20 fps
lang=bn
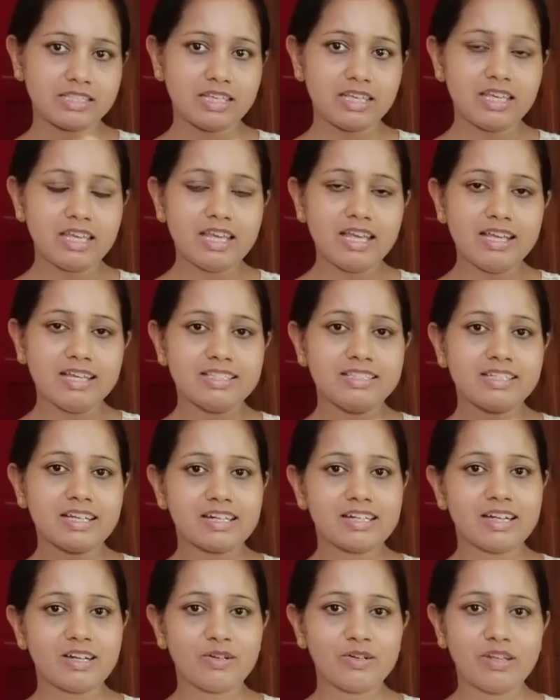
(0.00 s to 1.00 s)
আছে
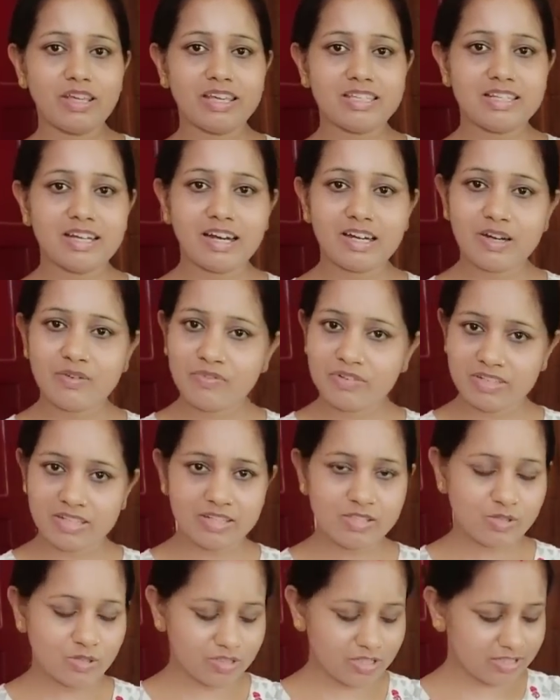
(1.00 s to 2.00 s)
যার কারণে এই জায়গাটা
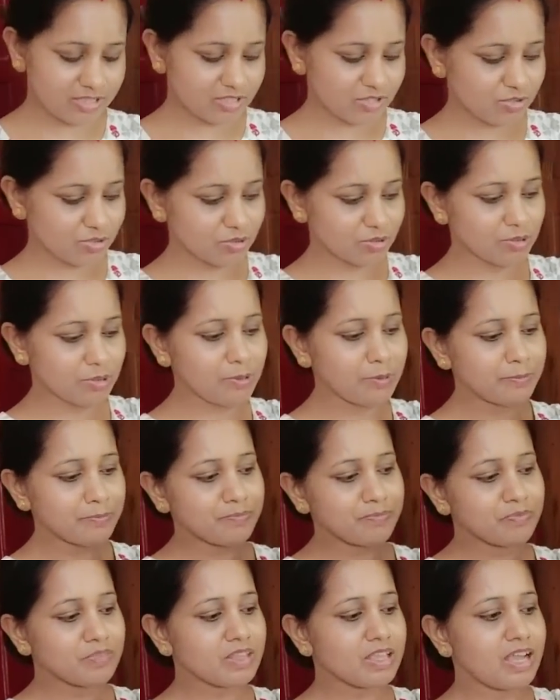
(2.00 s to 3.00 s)
ফিটিংস হয়ে যাচ্ছে সুন্দর
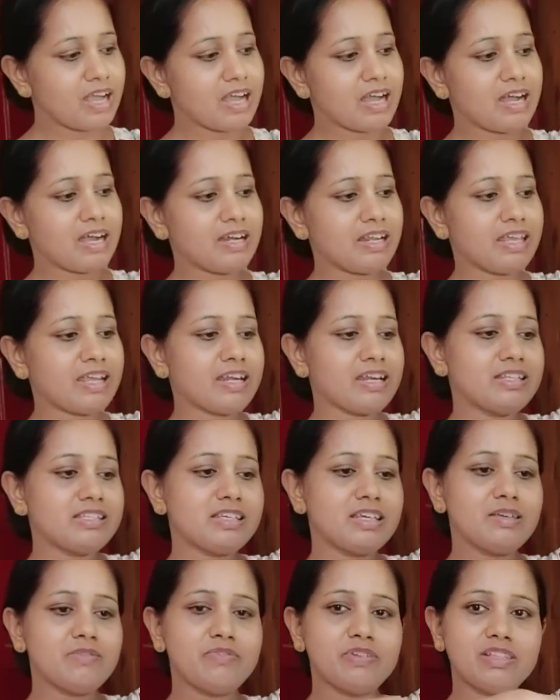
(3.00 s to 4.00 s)
আর এখানে
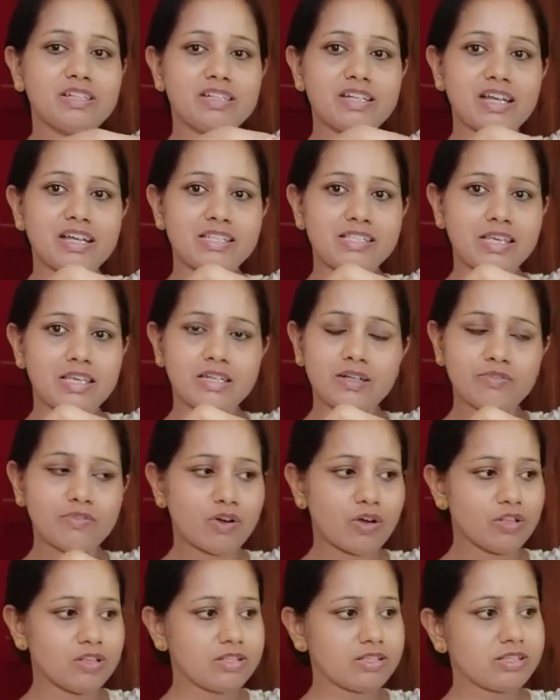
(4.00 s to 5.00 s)
যে ফিতেটা আছে এটা
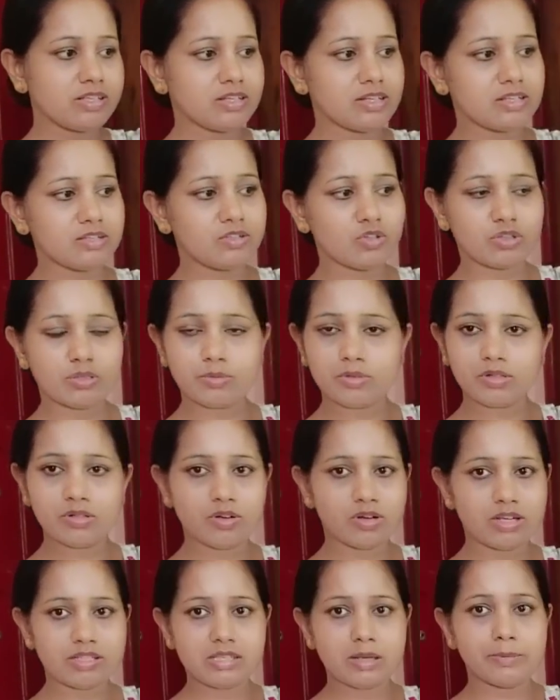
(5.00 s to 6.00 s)
ফলস এটা ছোট বড়
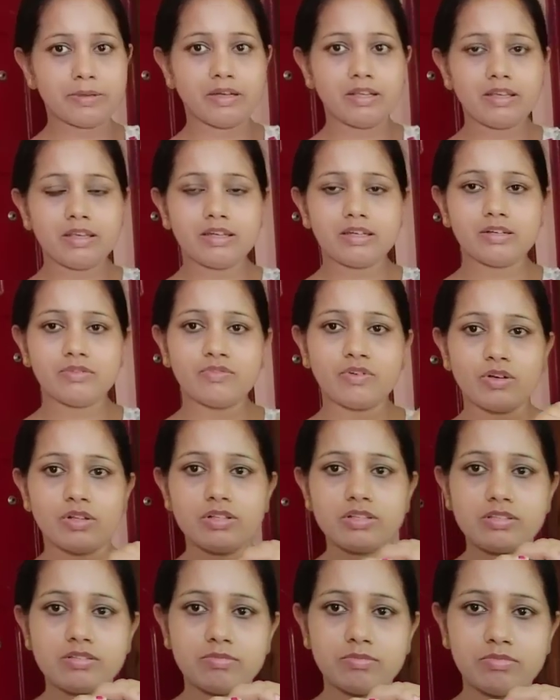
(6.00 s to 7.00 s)
করা যাবে না এটা
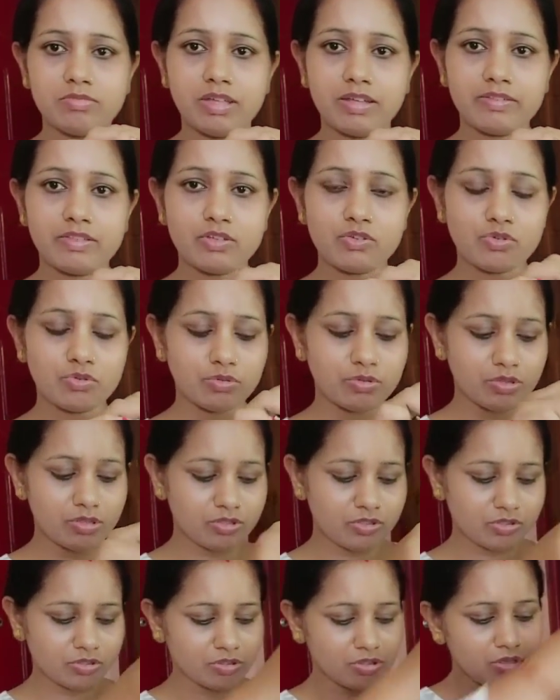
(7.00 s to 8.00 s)
ফলস দেখতে
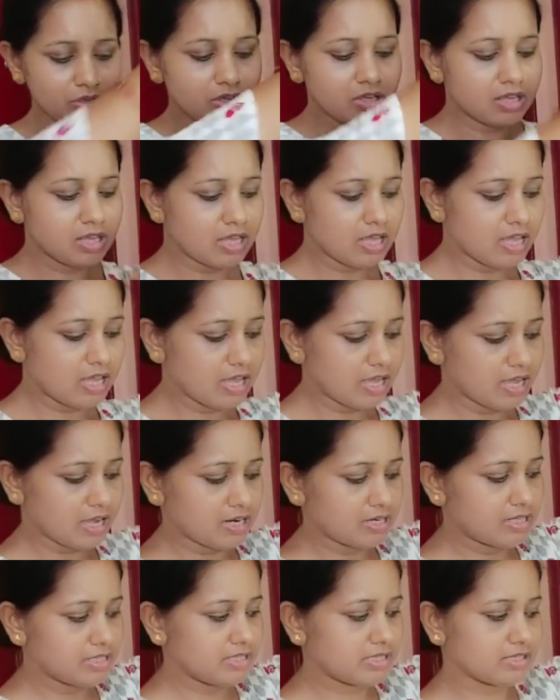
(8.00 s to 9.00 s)
সুন্দরের জন্য
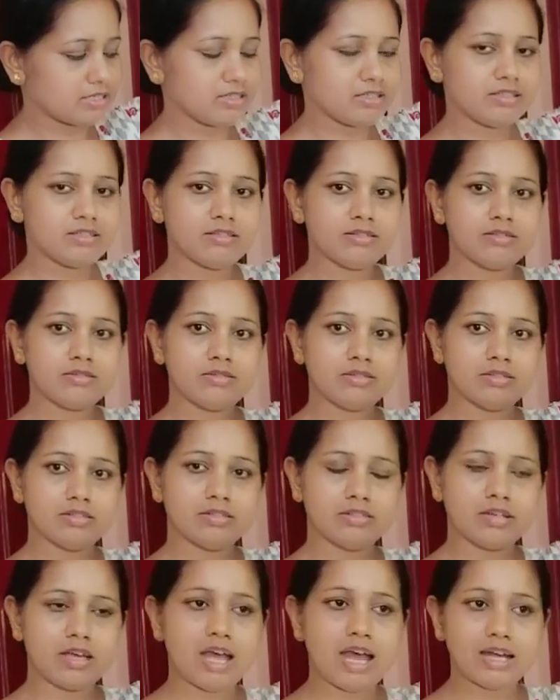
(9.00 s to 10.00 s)
আর এই যে
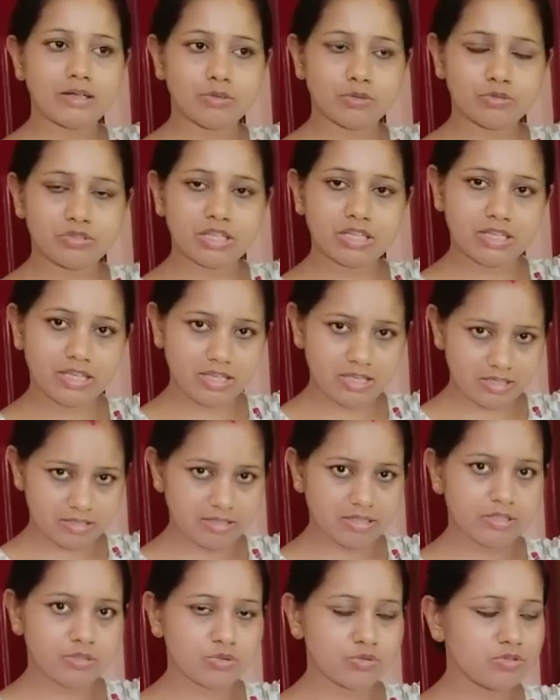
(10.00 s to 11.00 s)
হাঁটুর থেকে
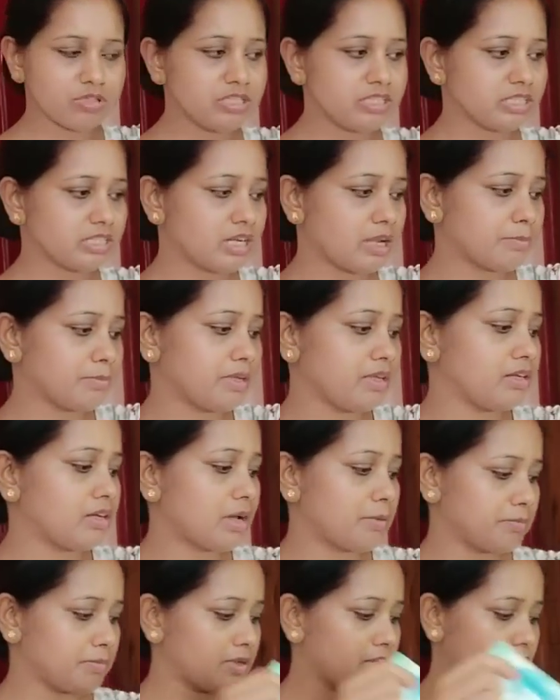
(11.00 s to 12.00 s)
একটু নিচে নামে
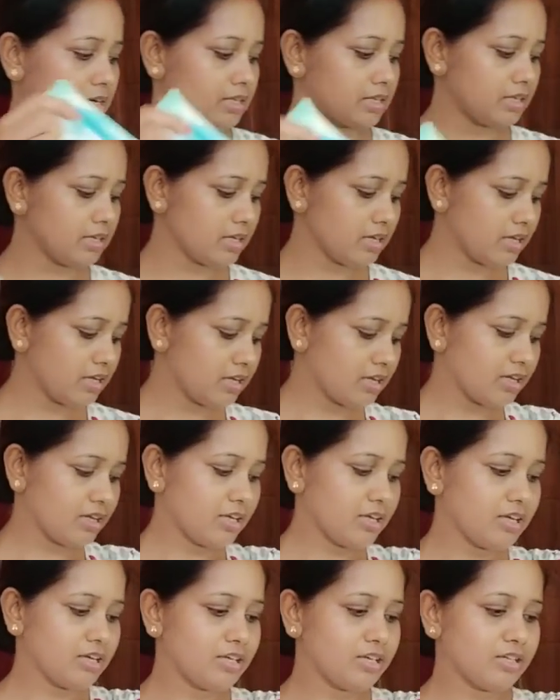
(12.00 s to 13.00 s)
নামবে আর কি
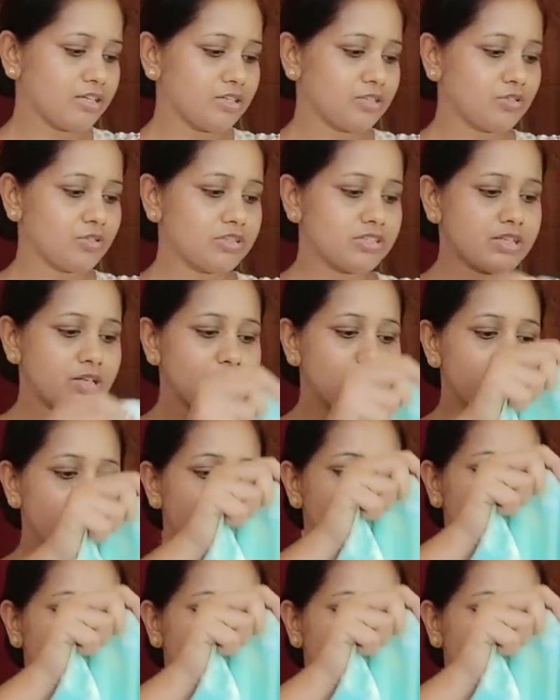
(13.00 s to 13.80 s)
তো এই যেরকম